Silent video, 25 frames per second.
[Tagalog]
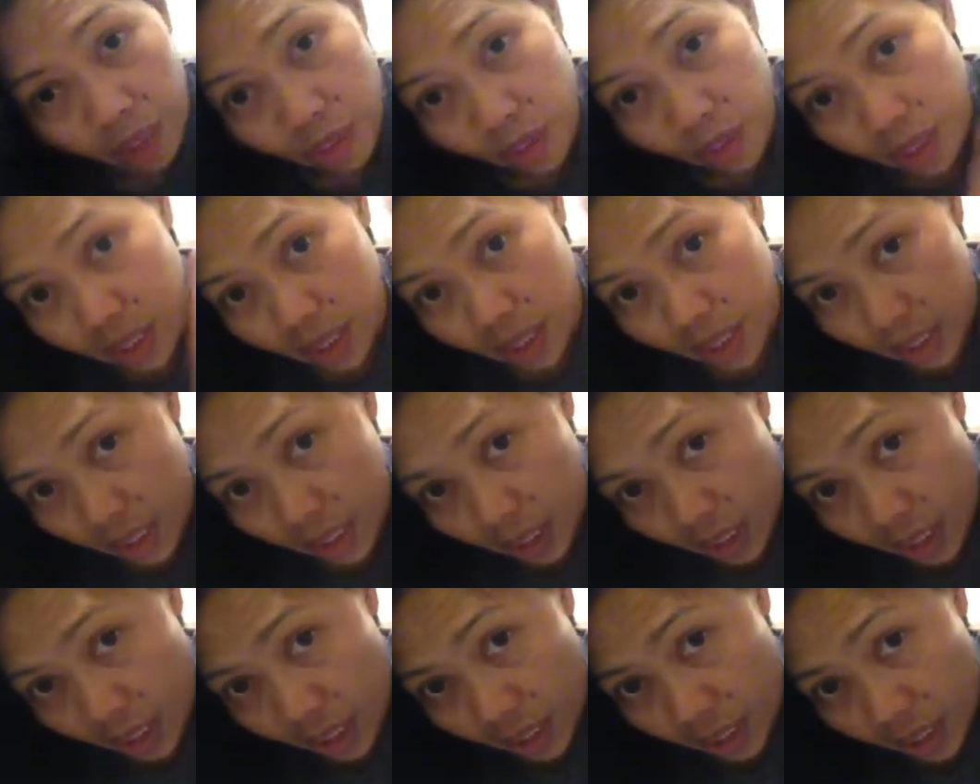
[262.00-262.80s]
ko kasi
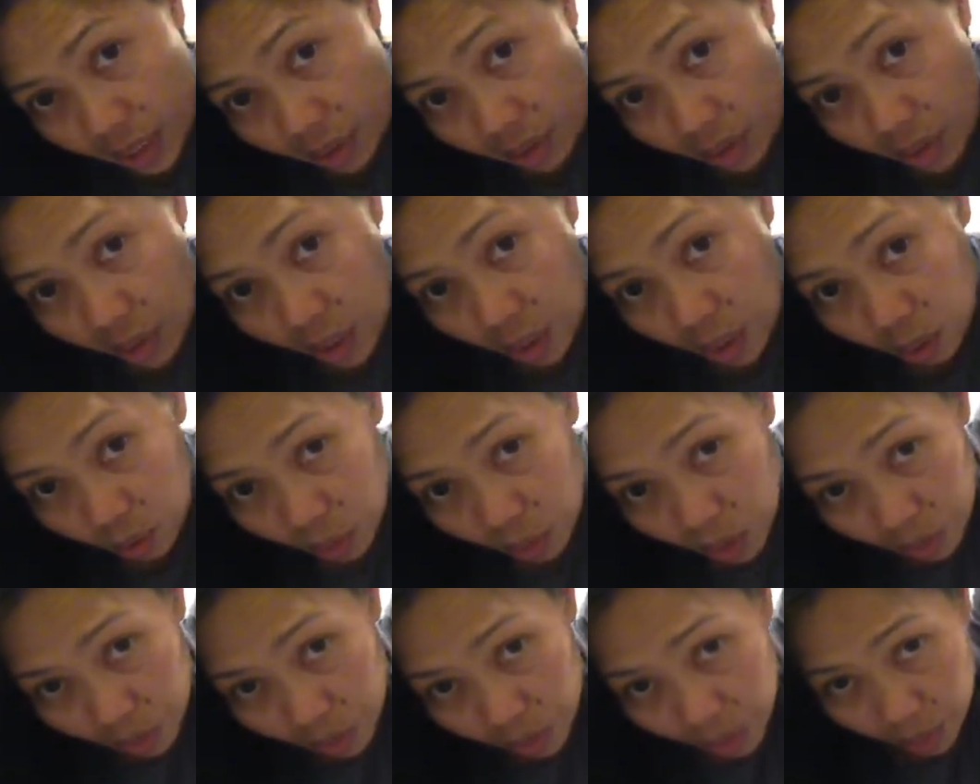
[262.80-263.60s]
siya na hindi ako
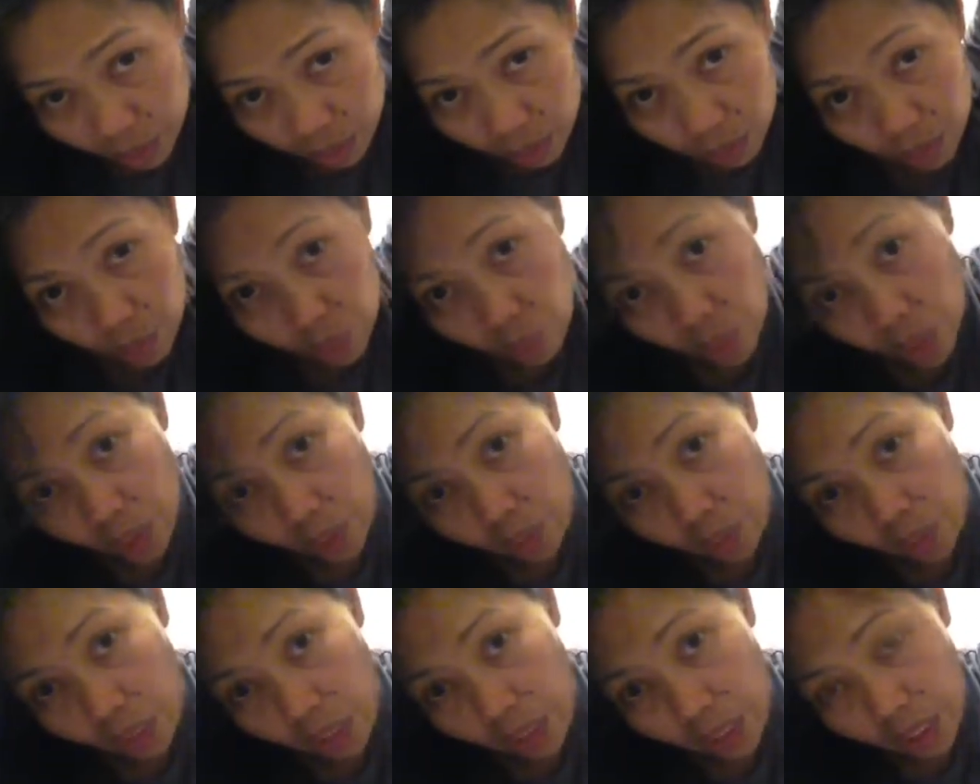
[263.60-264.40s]
naggumamit ng for
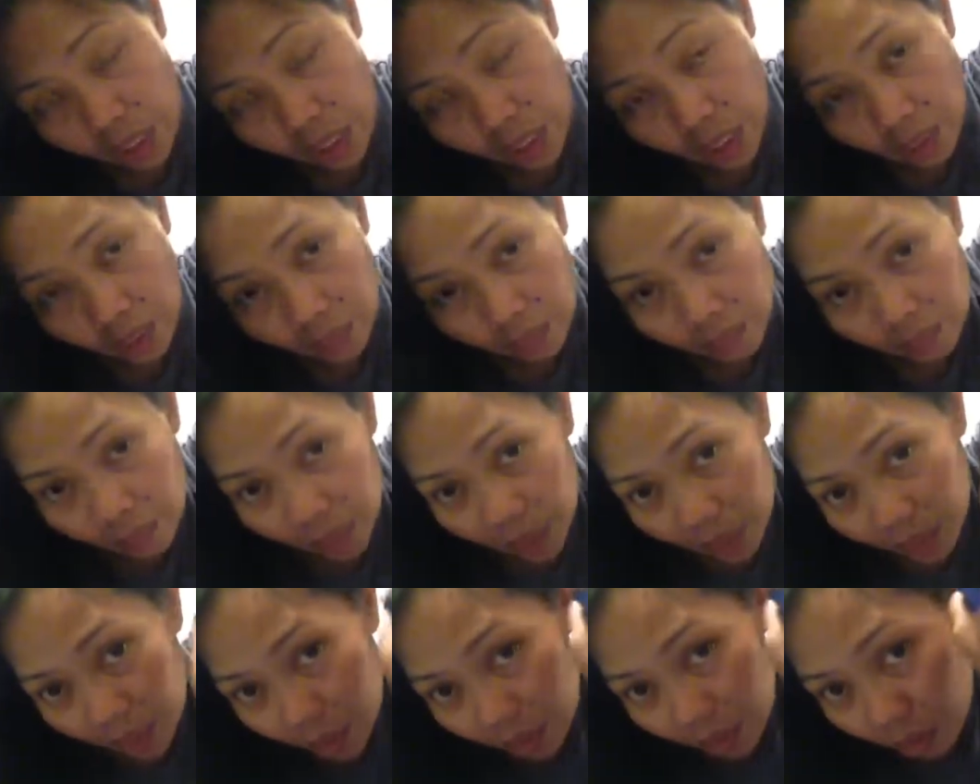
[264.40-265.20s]
one week
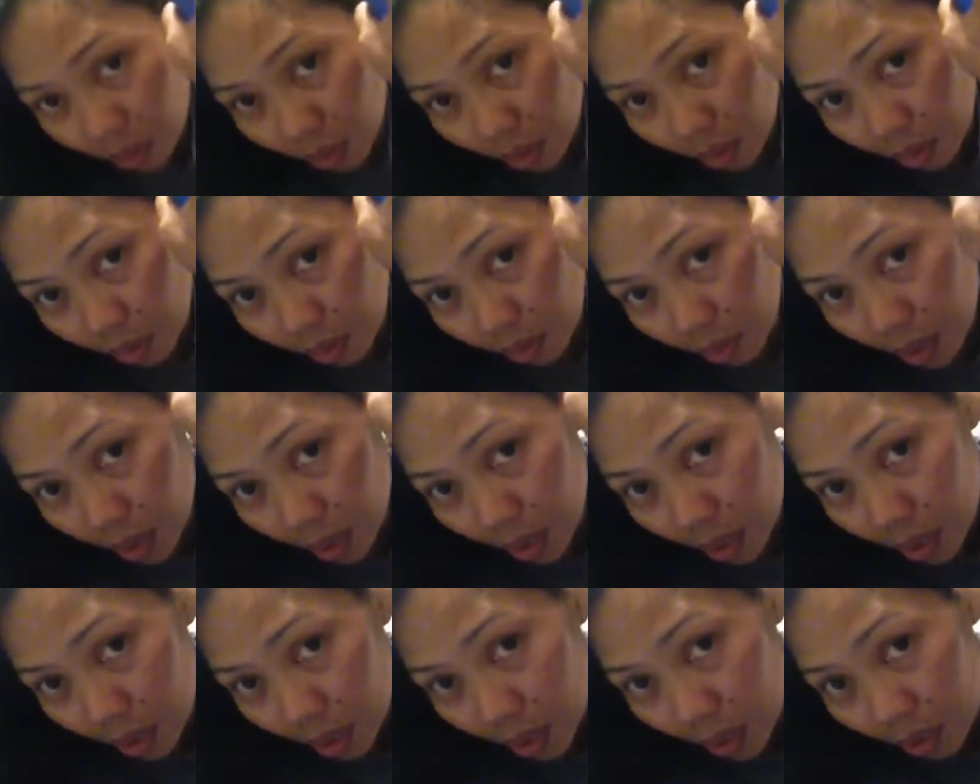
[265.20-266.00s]
ng olive
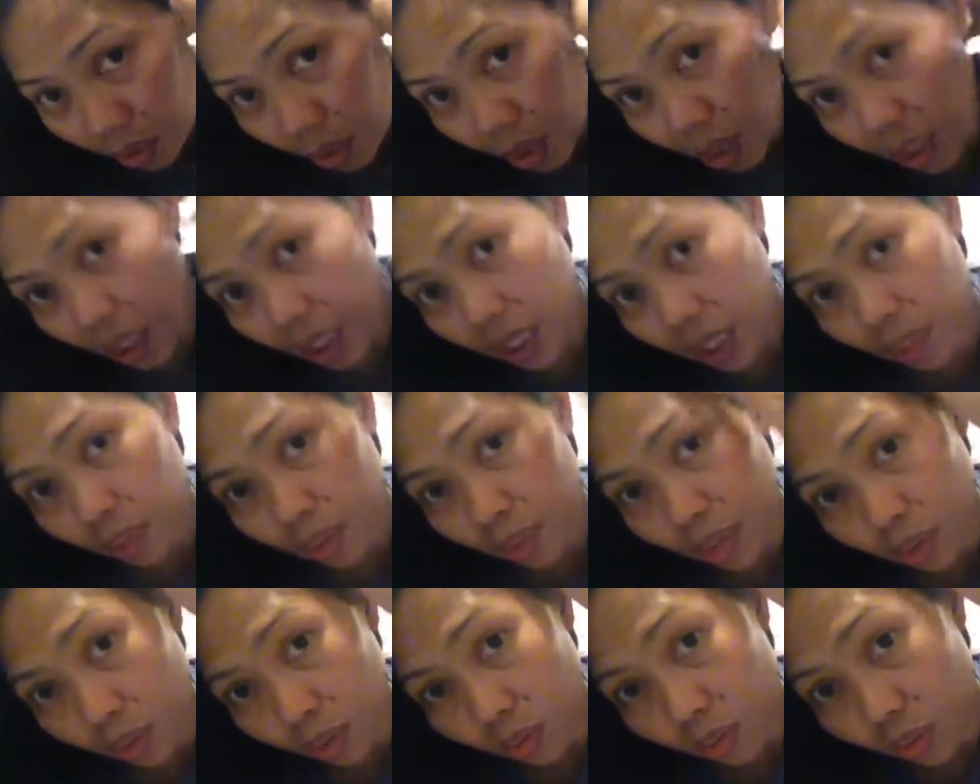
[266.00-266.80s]
oil. Ano lang
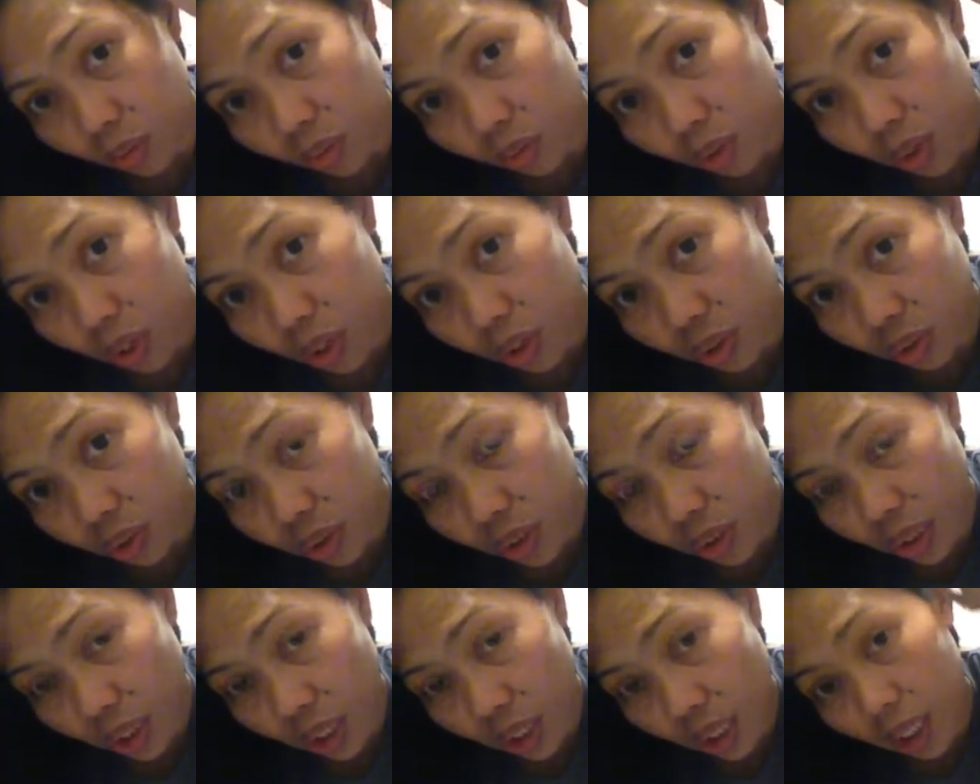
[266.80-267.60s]
ginamit ko,
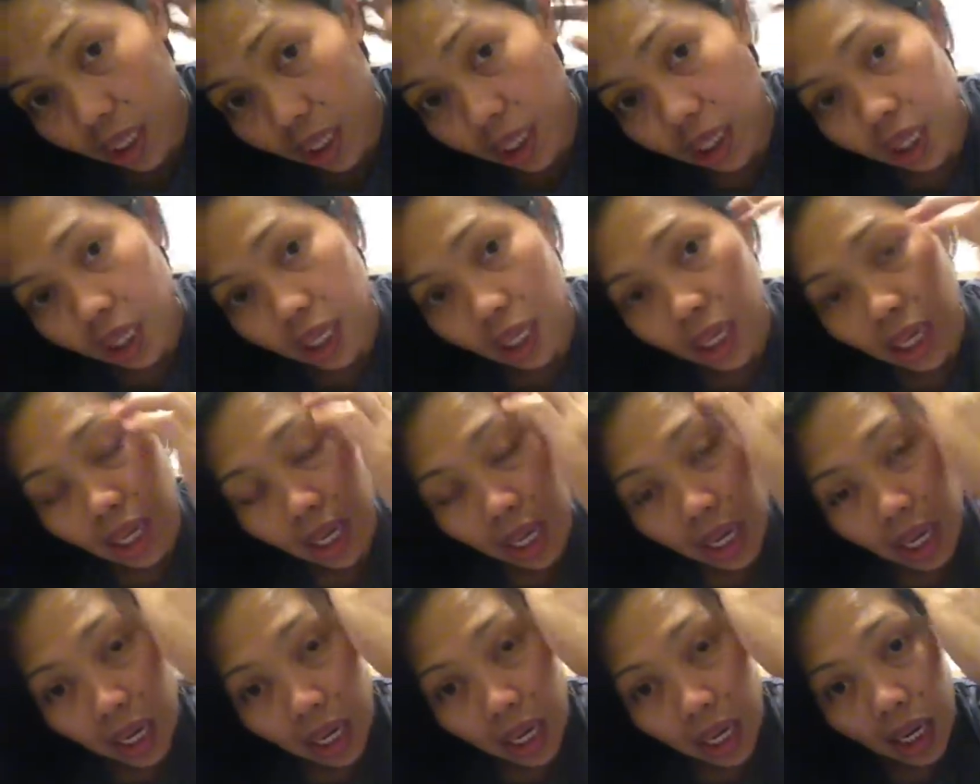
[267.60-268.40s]
conditioner lang.
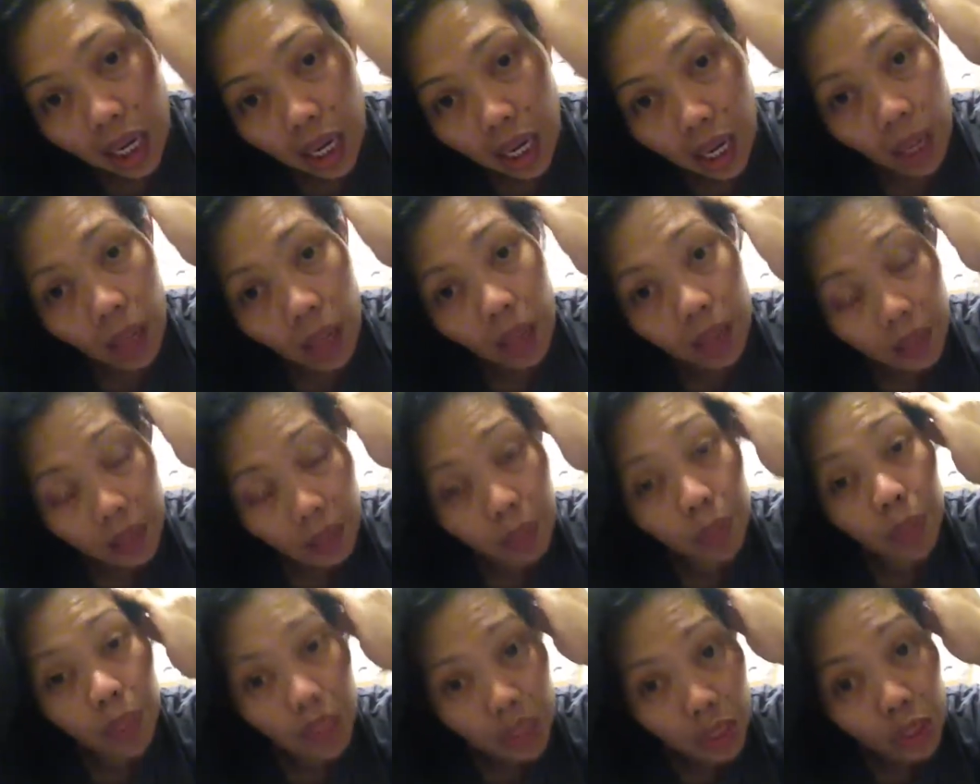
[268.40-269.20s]
Sa
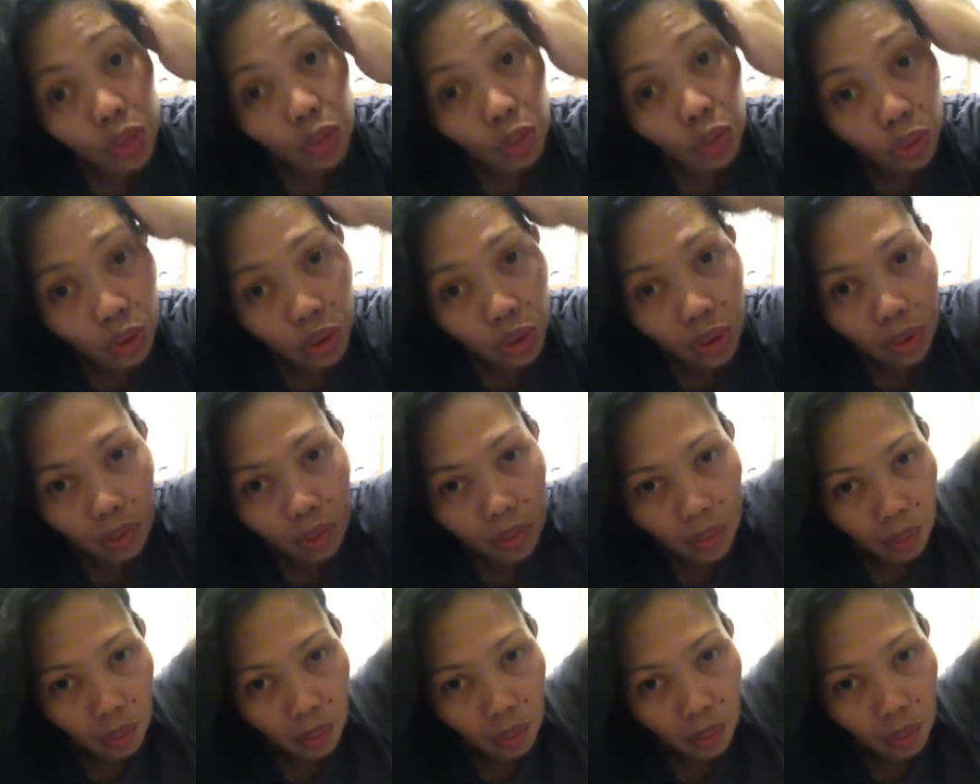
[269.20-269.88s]
picture, pag